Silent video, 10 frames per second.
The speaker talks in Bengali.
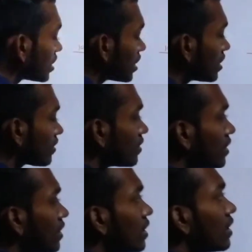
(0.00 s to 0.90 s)
যে
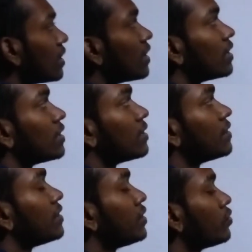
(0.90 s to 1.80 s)

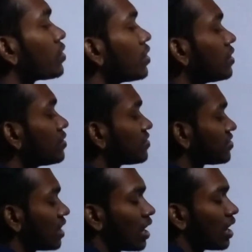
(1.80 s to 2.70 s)
নিউটন
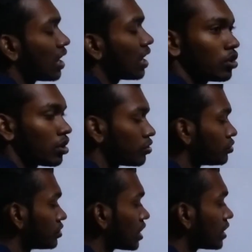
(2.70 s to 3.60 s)
থার্ড ল
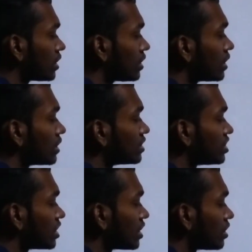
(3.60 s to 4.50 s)
অনুযায়ী
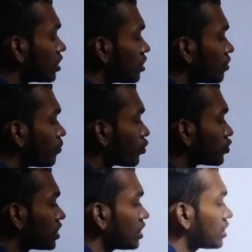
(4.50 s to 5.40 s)
যে
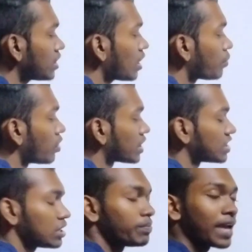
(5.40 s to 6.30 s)
প্রতিক্রিয়া বলটা
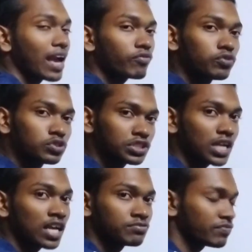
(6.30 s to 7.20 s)
যে ব্যাক
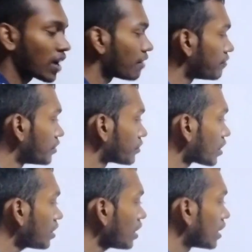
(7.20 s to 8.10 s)
ফোর্সটা আসবে ফাইভ
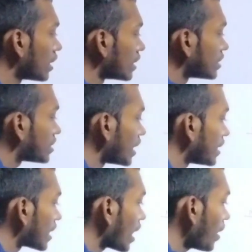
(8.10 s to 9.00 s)
নিউটন
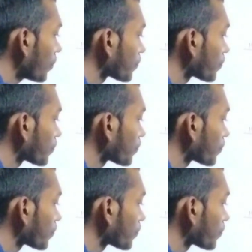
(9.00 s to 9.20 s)
সেইটা